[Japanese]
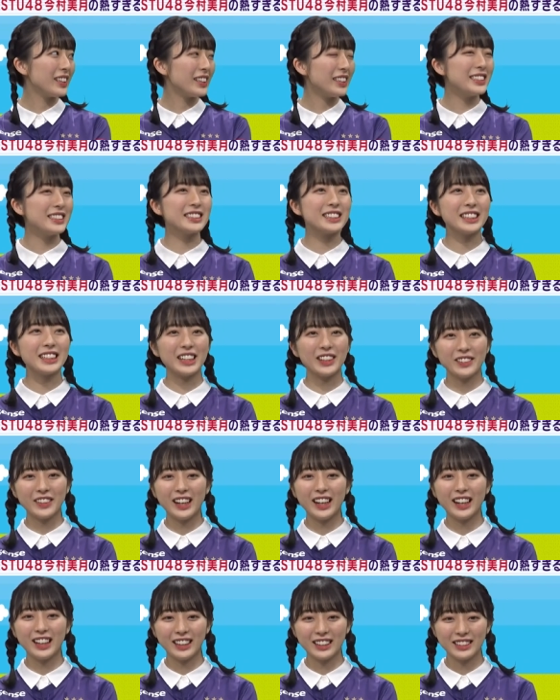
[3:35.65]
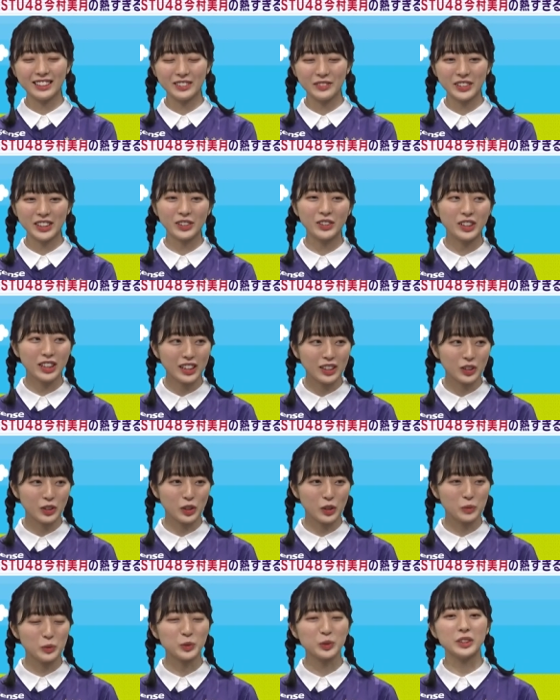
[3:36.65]
意識では見た方がいい
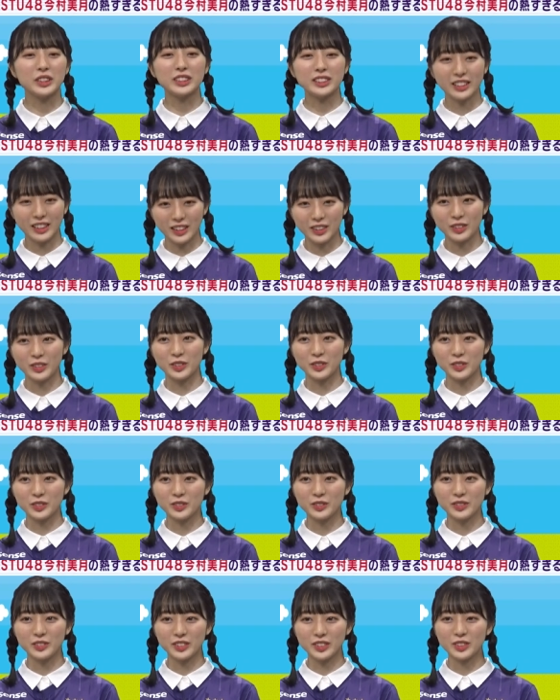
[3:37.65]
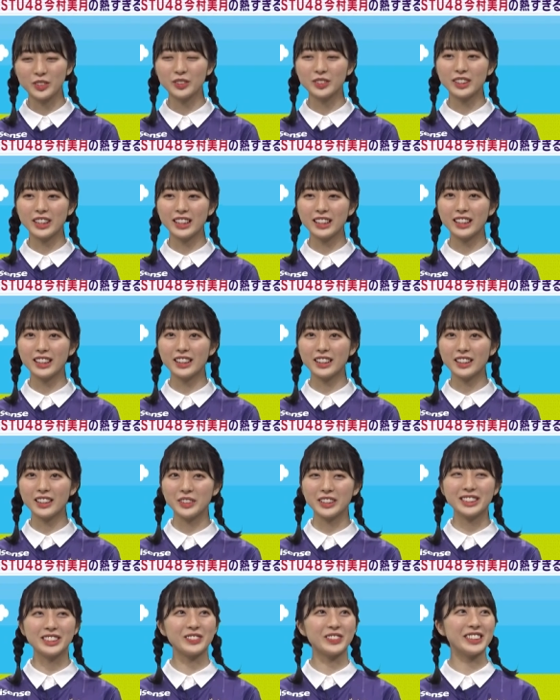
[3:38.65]
とは思うんですけど、うん、そんなに
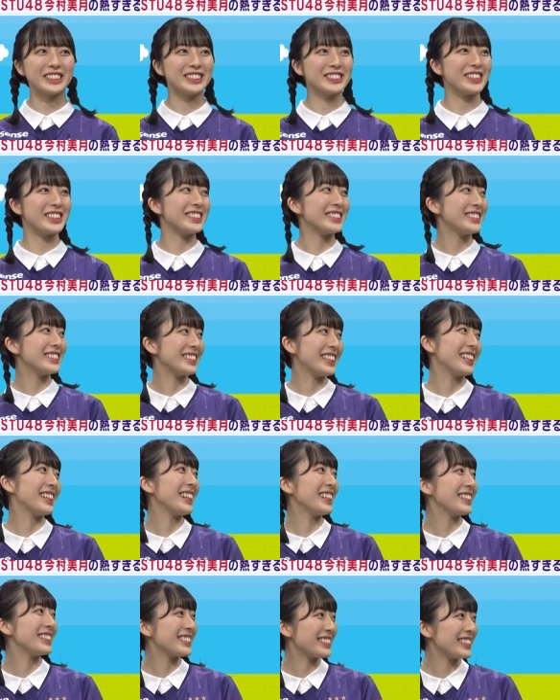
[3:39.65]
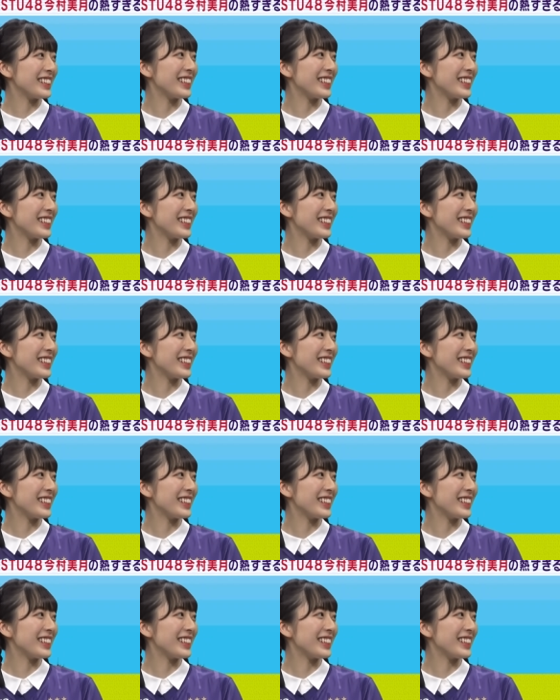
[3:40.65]
バチバチはしてないです